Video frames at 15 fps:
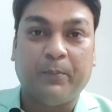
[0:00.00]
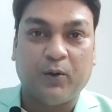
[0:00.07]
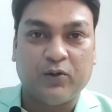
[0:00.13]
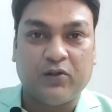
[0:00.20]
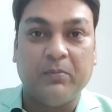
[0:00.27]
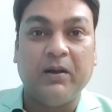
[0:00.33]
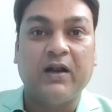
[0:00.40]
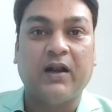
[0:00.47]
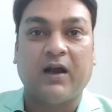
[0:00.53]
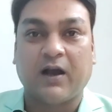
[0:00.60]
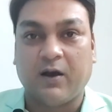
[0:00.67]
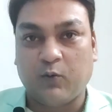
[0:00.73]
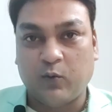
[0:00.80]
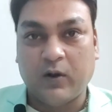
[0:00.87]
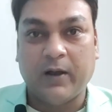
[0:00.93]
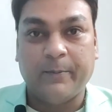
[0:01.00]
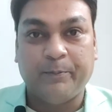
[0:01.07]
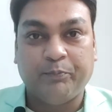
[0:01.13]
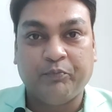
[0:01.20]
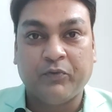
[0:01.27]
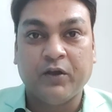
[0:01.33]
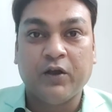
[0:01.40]
पॉसिबल लगा हुआ
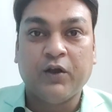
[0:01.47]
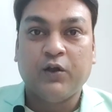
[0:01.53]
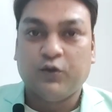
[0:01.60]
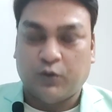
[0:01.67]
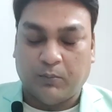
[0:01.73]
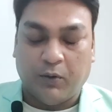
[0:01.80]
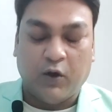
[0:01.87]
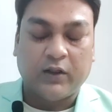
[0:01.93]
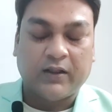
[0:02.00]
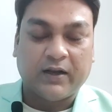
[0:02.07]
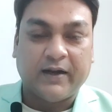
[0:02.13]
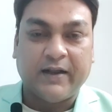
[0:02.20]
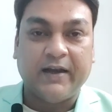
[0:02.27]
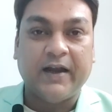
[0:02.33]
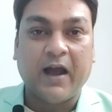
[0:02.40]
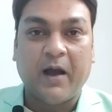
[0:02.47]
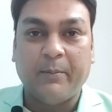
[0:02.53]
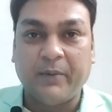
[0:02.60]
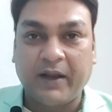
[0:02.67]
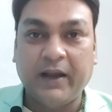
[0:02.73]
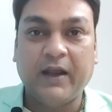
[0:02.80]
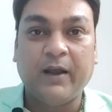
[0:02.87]
है तो बहुत कठिन
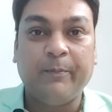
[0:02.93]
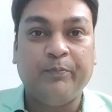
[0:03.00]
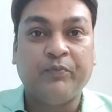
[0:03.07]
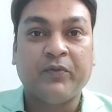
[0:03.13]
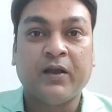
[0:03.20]
काम नहीं है